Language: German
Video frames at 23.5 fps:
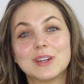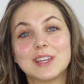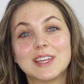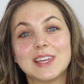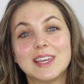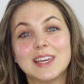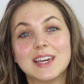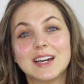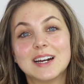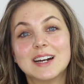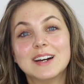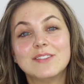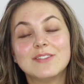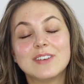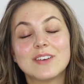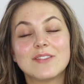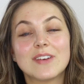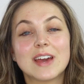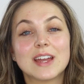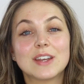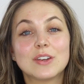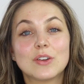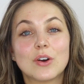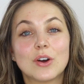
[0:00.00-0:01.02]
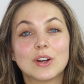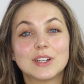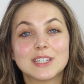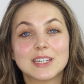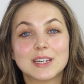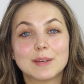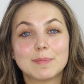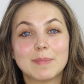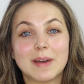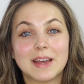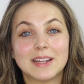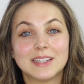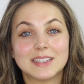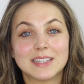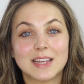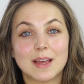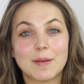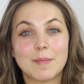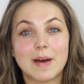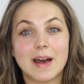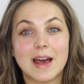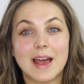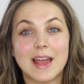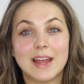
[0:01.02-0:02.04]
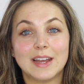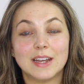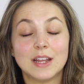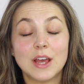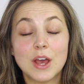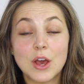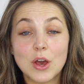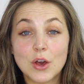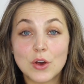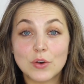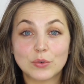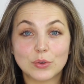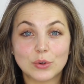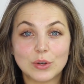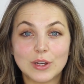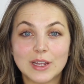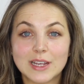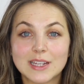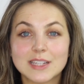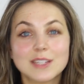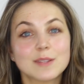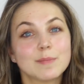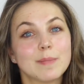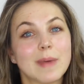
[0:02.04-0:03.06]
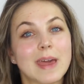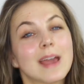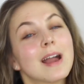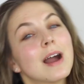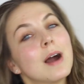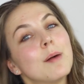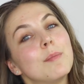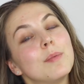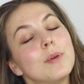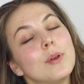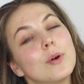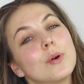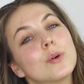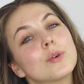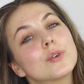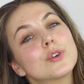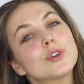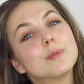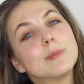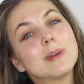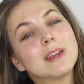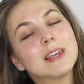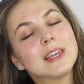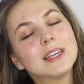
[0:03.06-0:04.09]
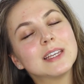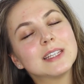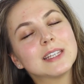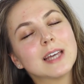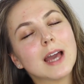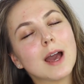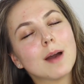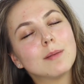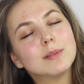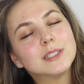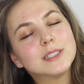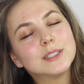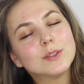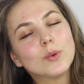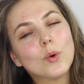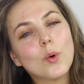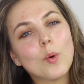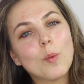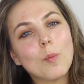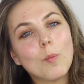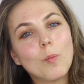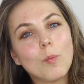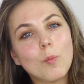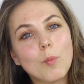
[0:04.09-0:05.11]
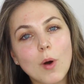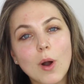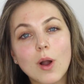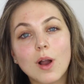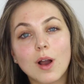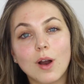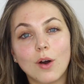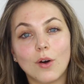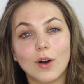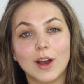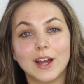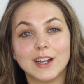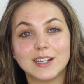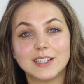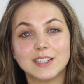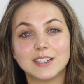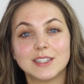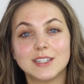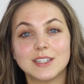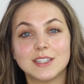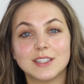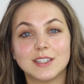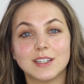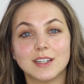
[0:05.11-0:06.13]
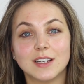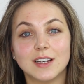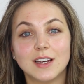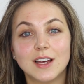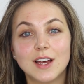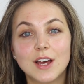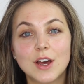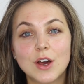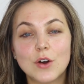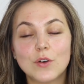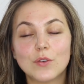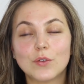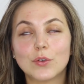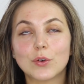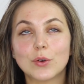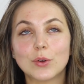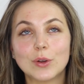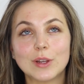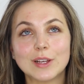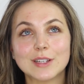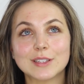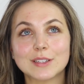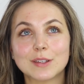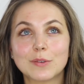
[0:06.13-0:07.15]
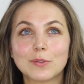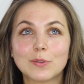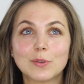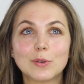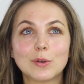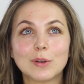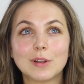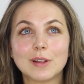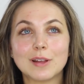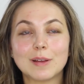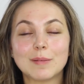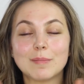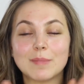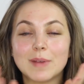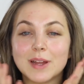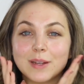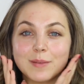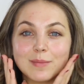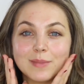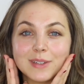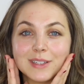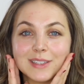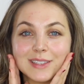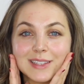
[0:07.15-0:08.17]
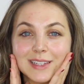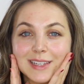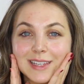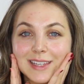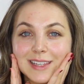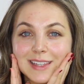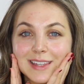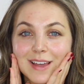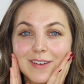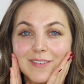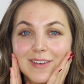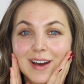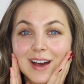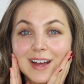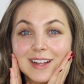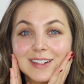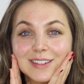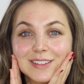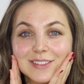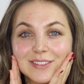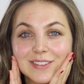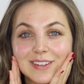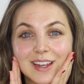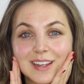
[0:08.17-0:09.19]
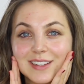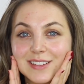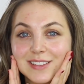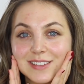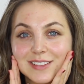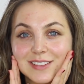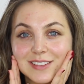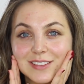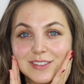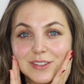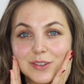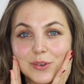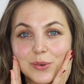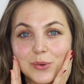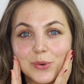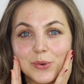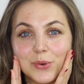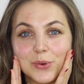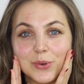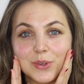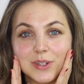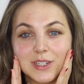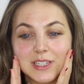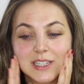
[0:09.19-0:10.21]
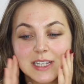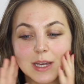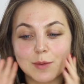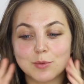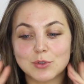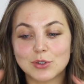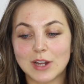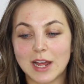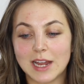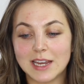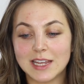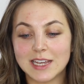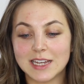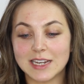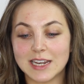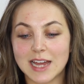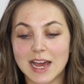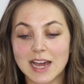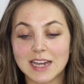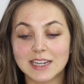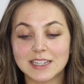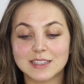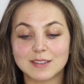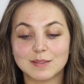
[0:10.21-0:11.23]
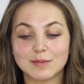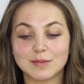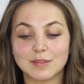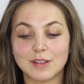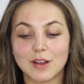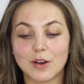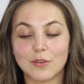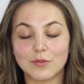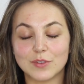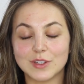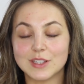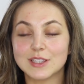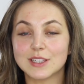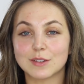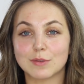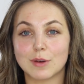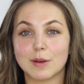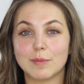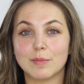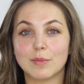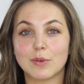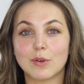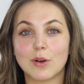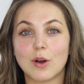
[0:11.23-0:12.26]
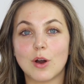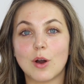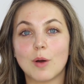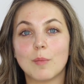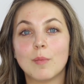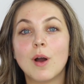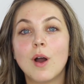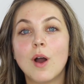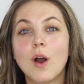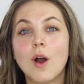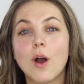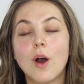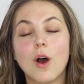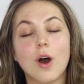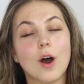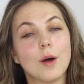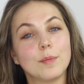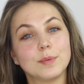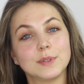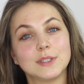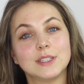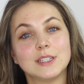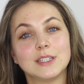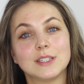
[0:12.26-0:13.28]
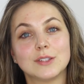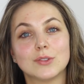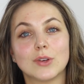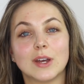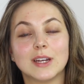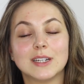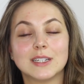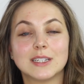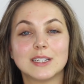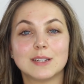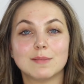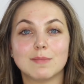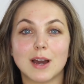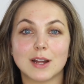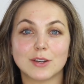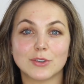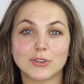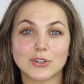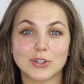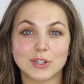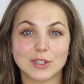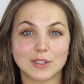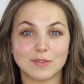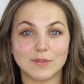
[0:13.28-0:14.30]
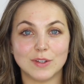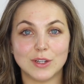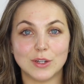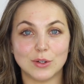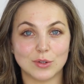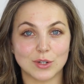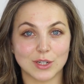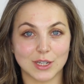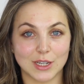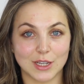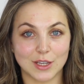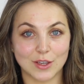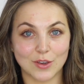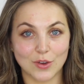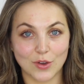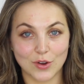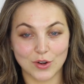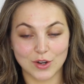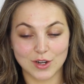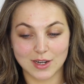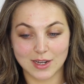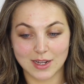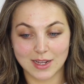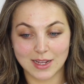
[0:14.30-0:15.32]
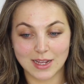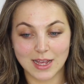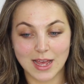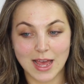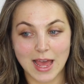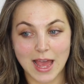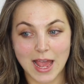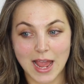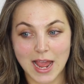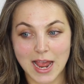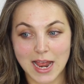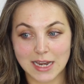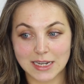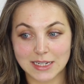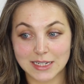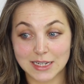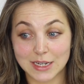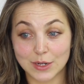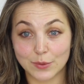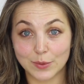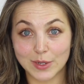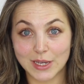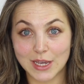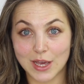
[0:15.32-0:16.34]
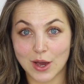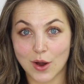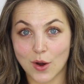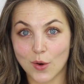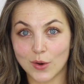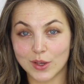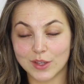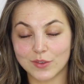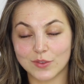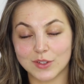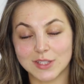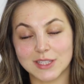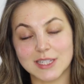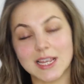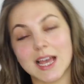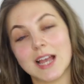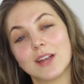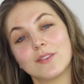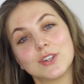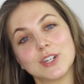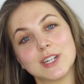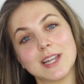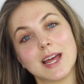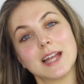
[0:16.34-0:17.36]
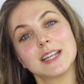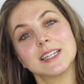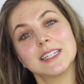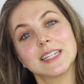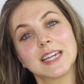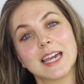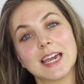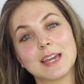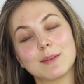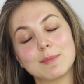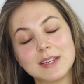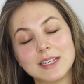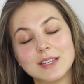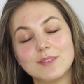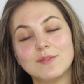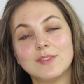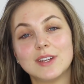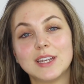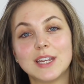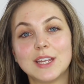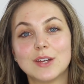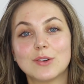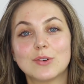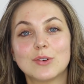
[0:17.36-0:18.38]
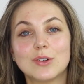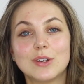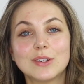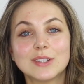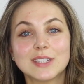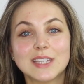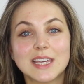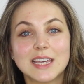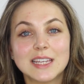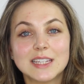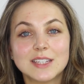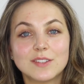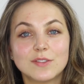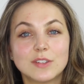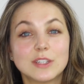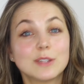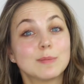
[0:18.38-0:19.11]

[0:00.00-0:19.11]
hier. Wir werden heute gemeinsam ein Frühlings-Make-up-Look schminken. Ich habe so Bock, auch endlich diese Frühlingsgefühle in meinem Gesicht erwachen zu lassen. Und ich habe schon einige Nachrichten auf Instagram bekommen, ob ich nicht so ein thematisches Video drehen könnte. And here we go. Ich würde sagen, wir starten direkt mit dem Video. Los geht's, viel